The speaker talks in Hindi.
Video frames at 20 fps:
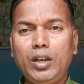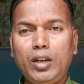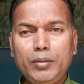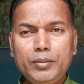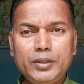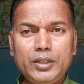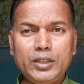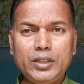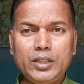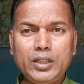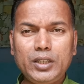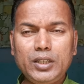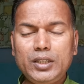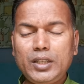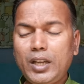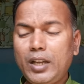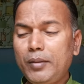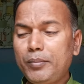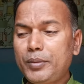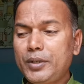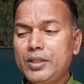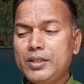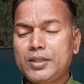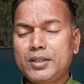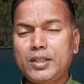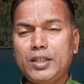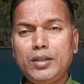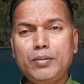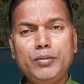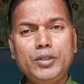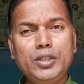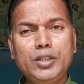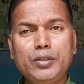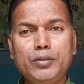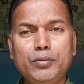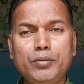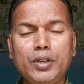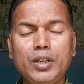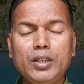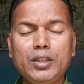अब देखिए यहाँ पे स्केम ये
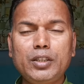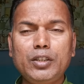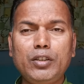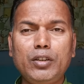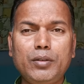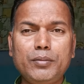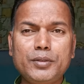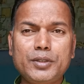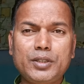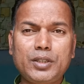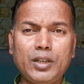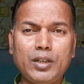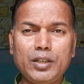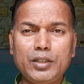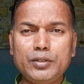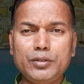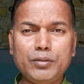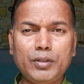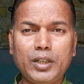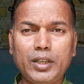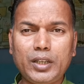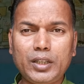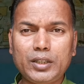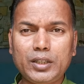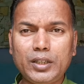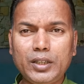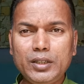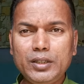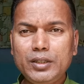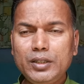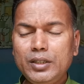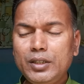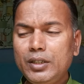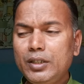हुआ कि हमस्टर ने जो आया था